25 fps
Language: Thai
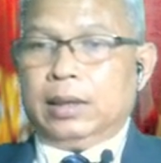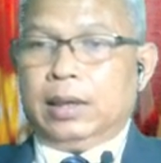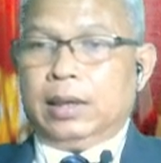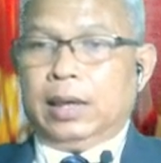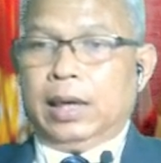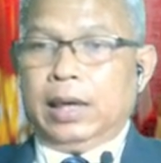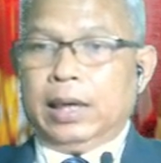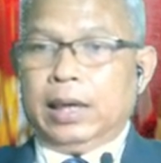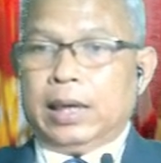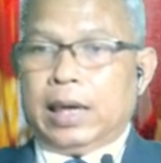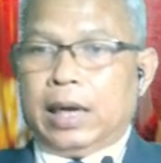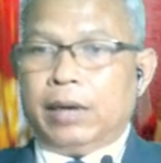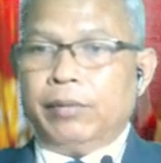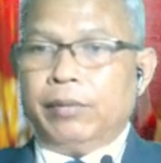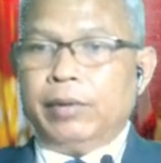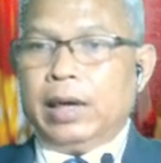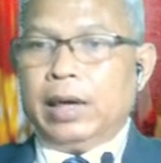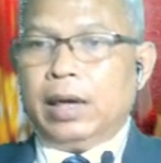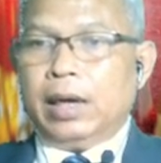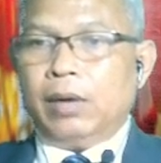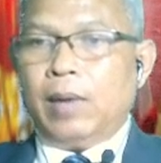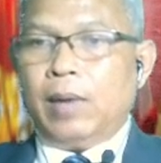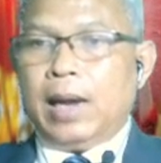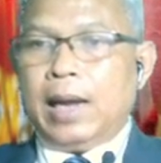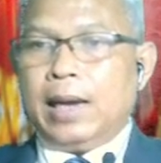ให้หาเว
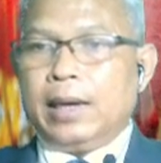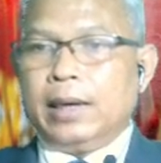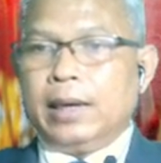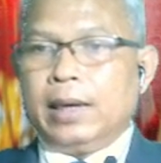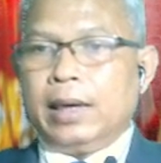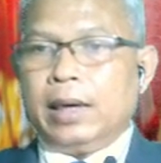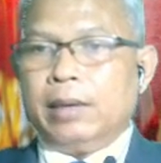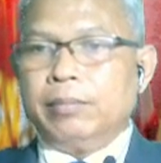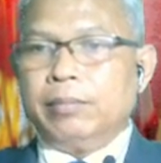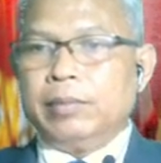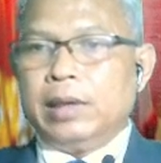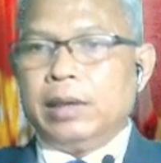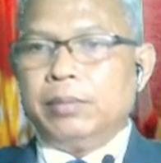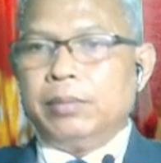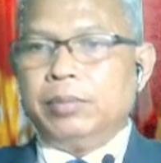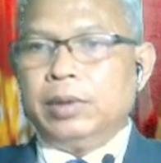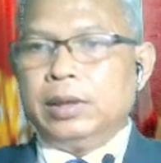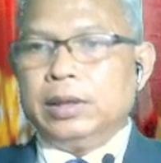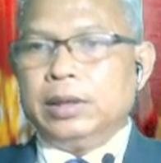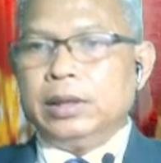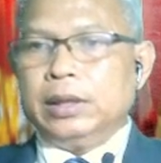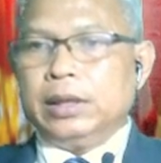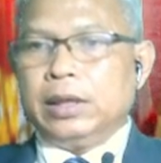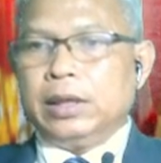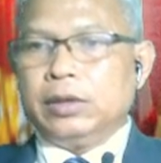ลาว่างนะครับนะ เพื่อ
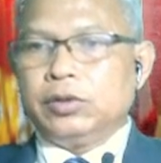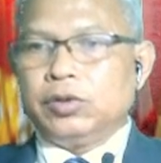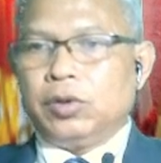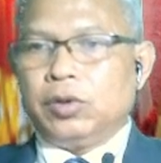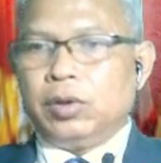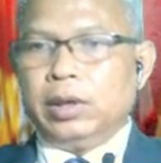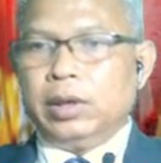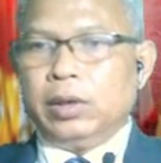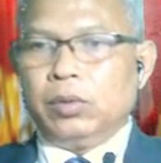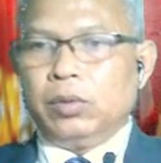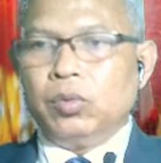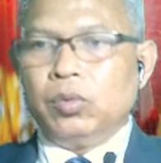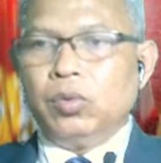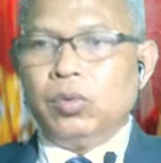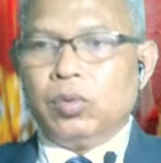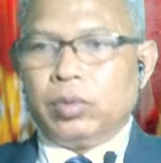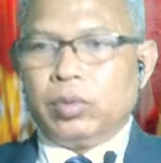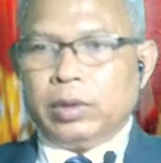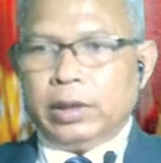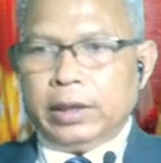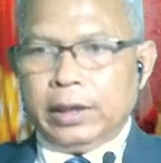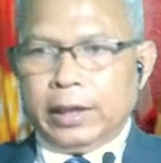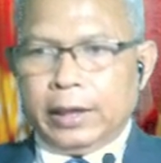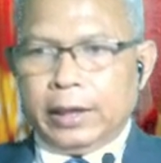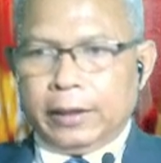ที่จะสอนลูกๆ
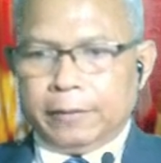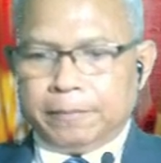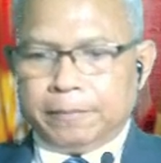นั่นเอง